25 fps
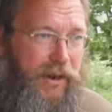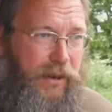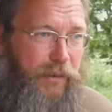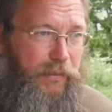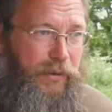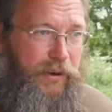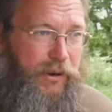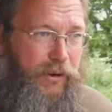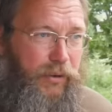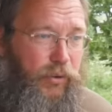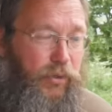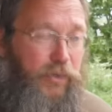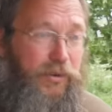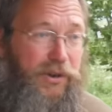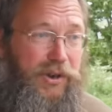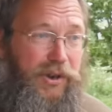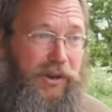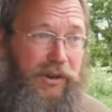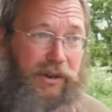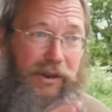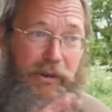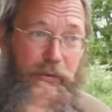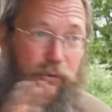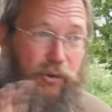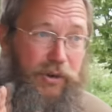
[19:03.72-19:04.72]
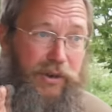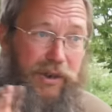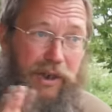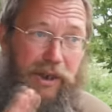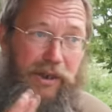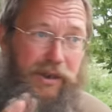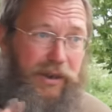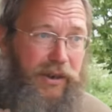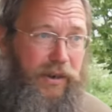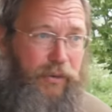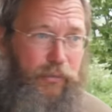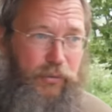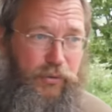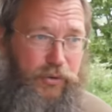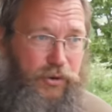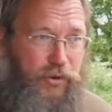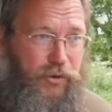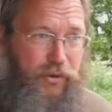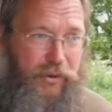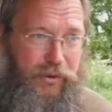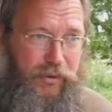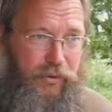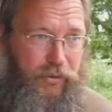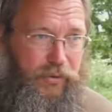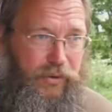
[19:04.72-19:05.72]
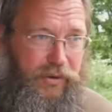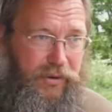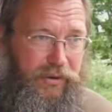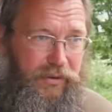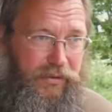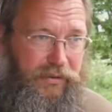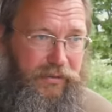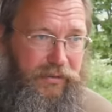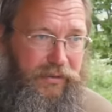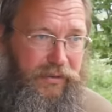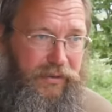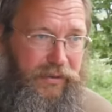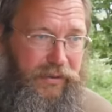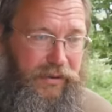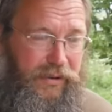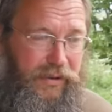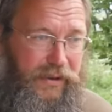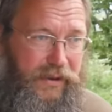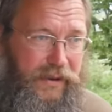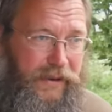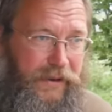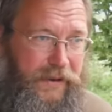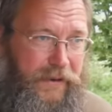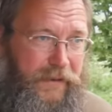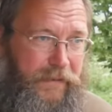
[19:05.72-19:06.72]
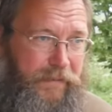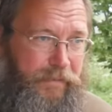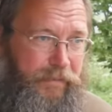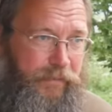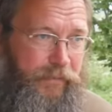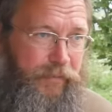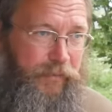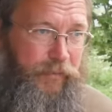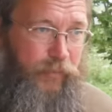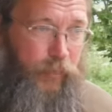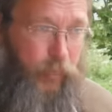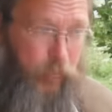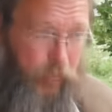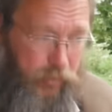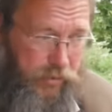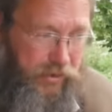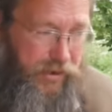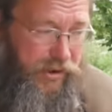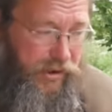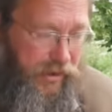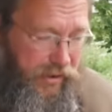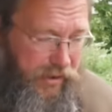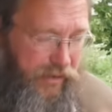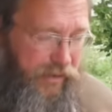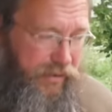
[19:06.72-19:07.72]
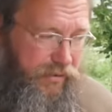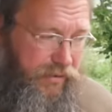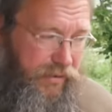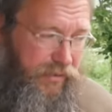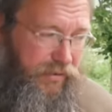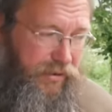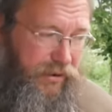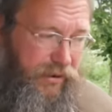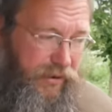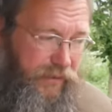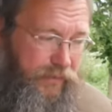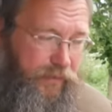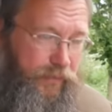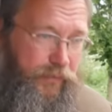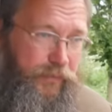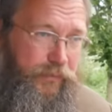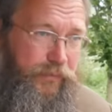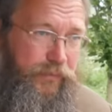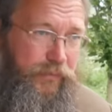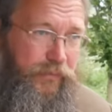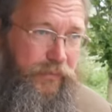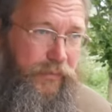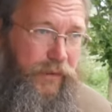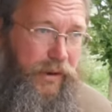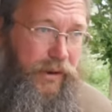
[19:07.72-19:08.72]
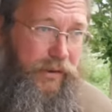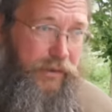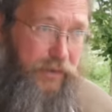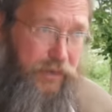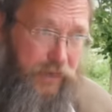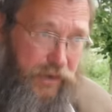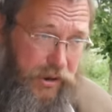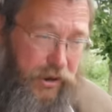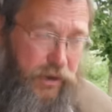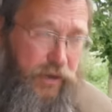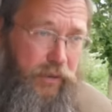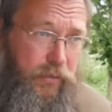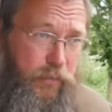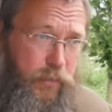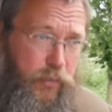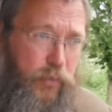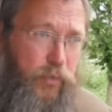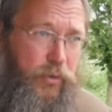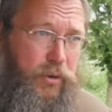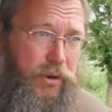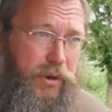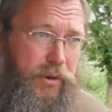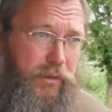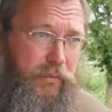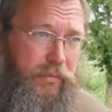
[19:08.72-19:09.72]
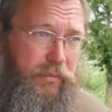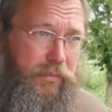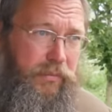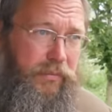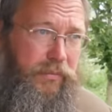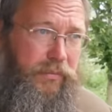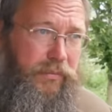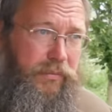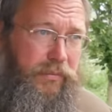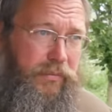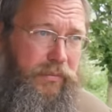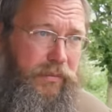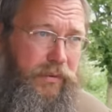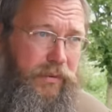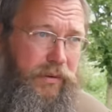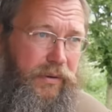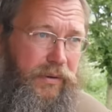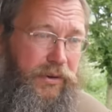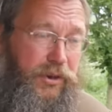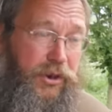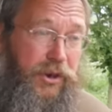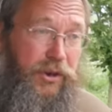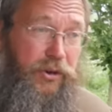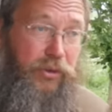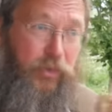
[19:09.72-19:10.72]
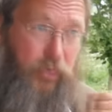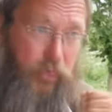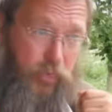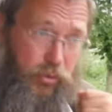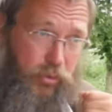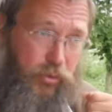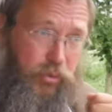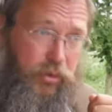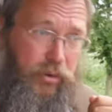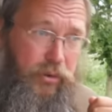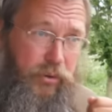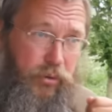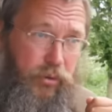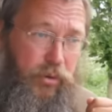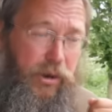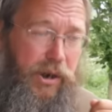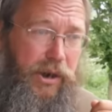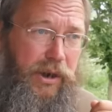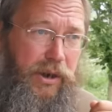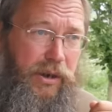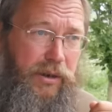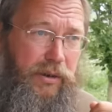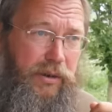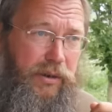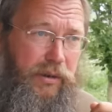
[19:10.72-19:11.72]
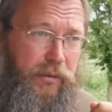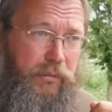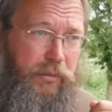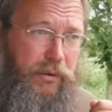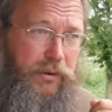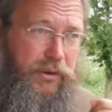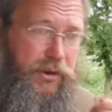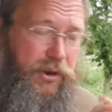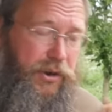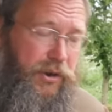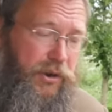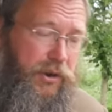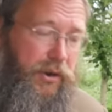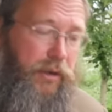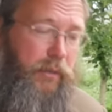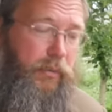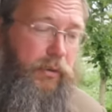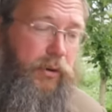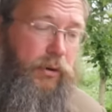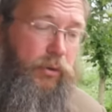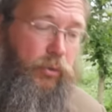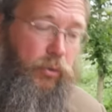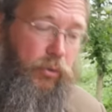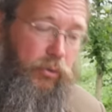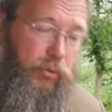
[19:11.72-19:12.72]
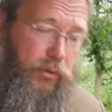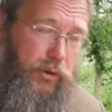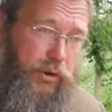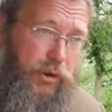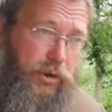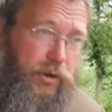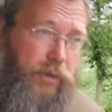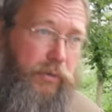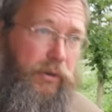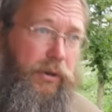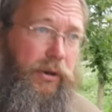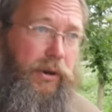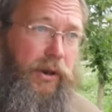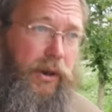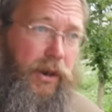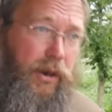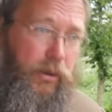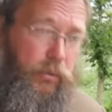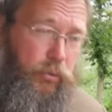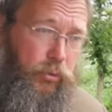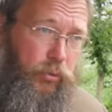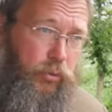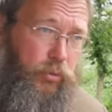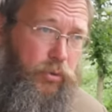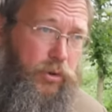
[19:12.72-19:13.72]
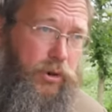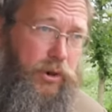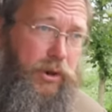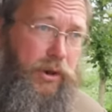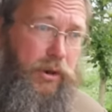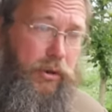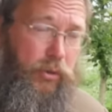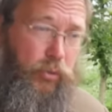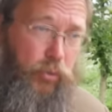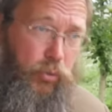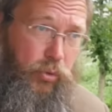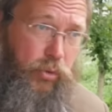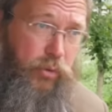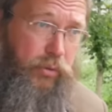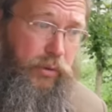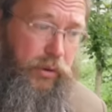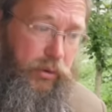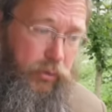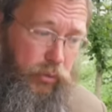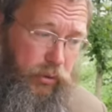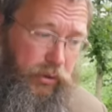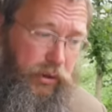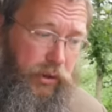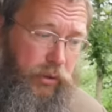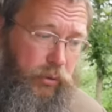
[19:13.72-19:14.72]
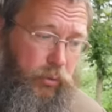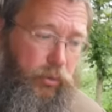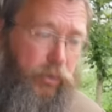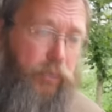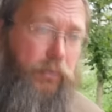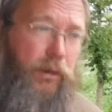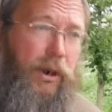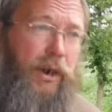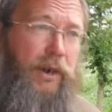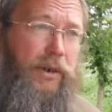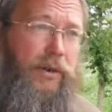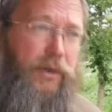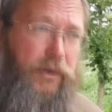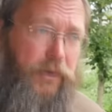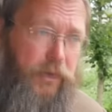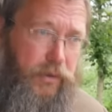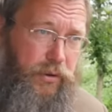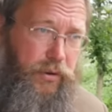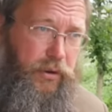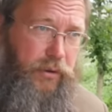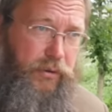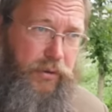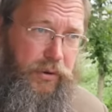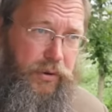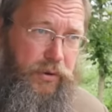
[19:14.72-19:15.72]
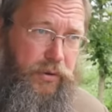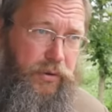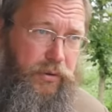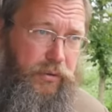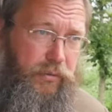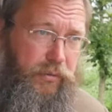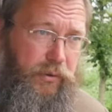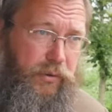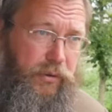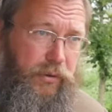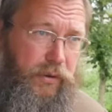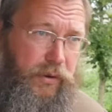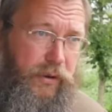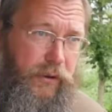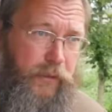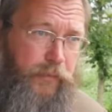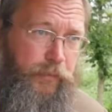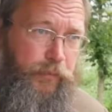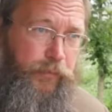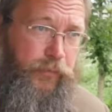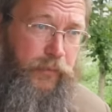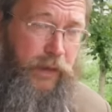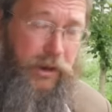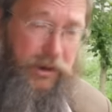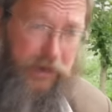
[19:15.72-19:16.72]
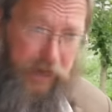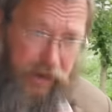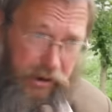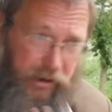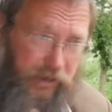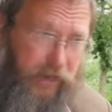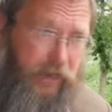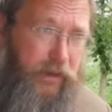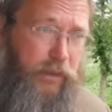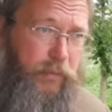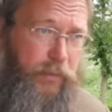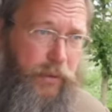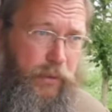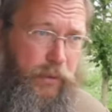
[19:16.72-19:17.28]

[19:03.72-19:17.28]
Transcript: капли крови, с одного дня никому ничего не нужно. Ну, сделайте выводы. Это значит в прошлом. Сейчас другое, другая тема. Сейчас тема, кто выживет и как будут жить новое вот это вот маленькое человечество. Остальных на